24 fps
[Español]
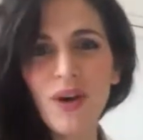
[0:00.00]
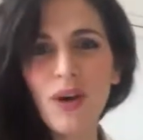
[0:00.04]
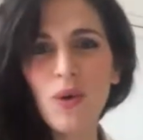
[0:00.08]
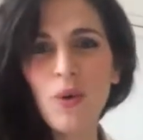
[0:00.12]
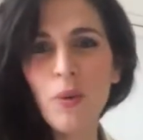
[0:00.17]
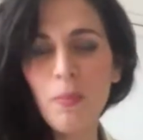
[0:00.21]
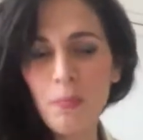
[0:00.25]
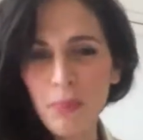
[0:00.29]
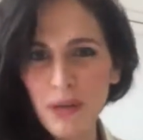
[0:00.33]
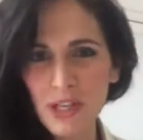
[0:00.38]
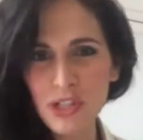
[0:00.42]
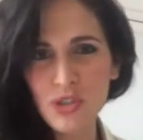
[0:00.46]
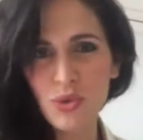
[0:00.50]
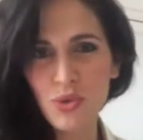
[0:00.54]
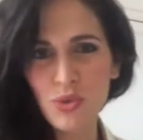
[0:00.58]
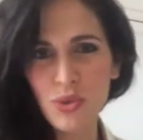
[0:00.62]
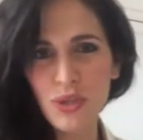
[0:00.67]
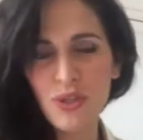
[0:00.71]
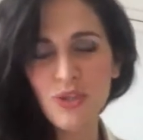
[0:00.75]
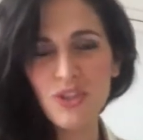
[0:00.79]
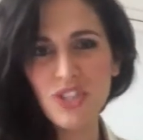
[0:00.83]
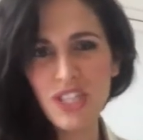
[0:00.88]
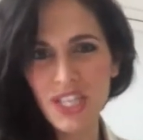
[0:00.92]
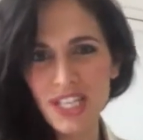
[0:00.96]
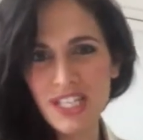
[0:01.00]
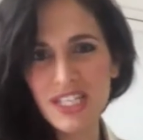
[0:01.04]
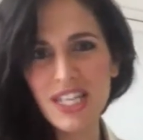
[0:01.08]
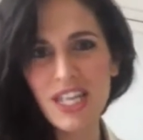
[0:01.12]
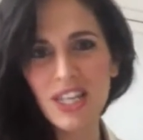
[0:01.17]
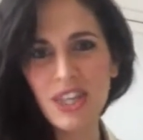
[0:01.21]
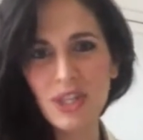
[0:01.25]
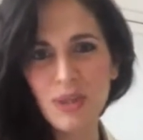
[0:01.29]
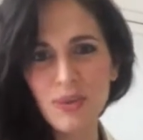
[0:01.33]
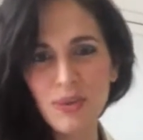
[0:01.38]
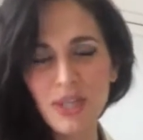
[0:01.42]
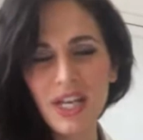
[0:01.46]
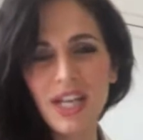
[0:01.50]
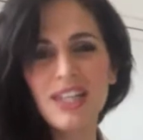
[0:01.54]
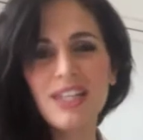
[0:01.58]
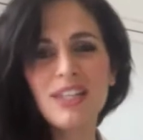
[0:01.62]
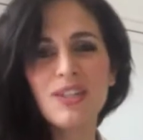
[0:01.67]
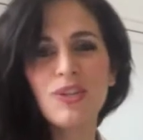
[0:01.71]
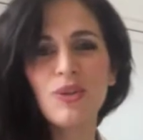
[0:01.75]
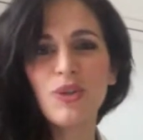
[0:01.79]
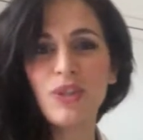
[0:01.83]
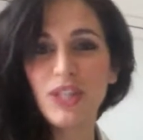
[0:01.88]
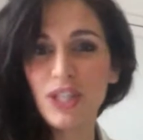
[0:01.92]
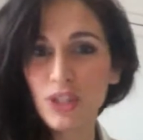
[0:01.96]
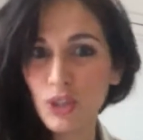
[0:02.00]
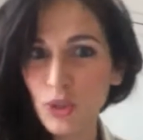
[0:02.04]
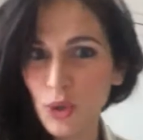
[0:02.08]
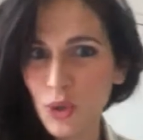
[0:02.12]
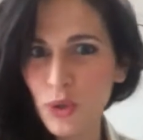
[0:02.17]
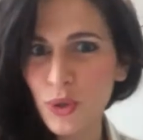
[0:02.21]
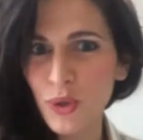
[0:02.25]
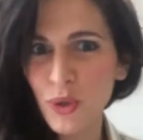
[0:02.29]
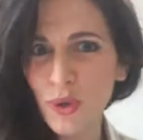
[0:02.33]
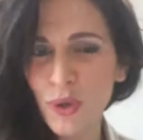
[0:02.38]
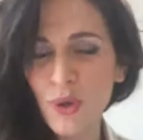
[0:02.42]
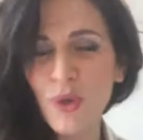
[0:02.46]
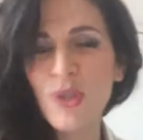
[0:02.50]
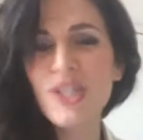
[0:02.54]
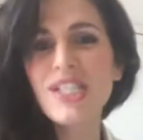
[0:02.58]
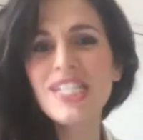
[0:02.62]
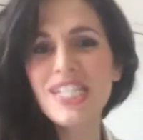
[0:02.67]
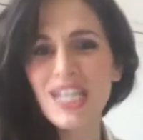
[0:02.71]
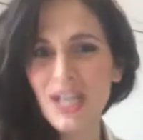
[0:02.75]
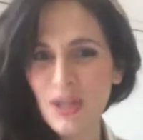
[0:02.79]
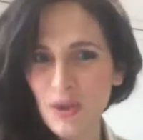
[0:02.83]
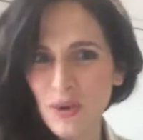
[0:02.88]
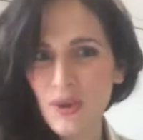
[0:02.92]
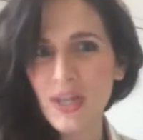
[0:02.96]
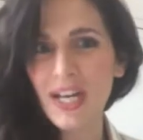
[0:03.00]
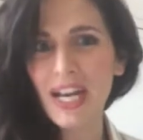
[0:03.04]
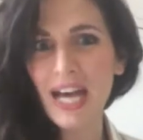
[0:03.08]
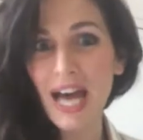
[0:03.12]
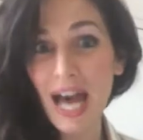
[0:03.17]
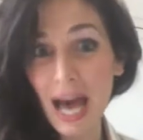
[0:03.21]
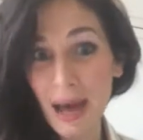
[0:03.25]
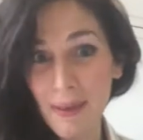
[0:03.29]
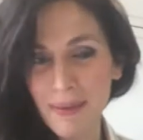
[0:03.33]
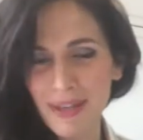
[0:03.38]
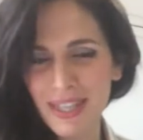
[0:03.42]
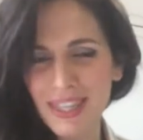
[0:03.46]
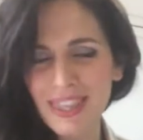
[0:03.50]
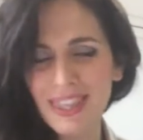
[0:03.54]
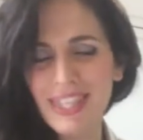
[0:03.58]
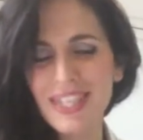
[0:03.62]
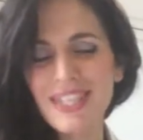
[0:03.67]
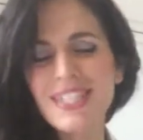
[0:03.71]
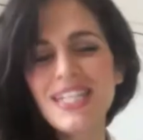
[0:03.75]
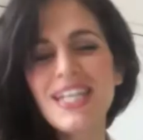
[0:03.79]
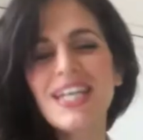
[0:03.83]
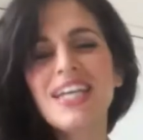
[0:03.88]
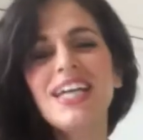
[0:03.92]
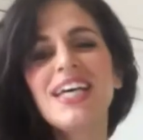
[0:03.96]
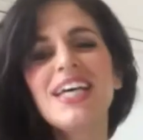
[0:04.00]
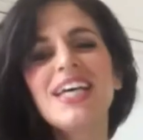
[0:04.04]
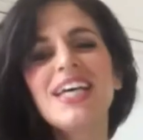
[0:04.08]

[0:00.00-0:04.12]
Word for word: a cumplir sus sueños en esta ciudad donde todo se logra a veces.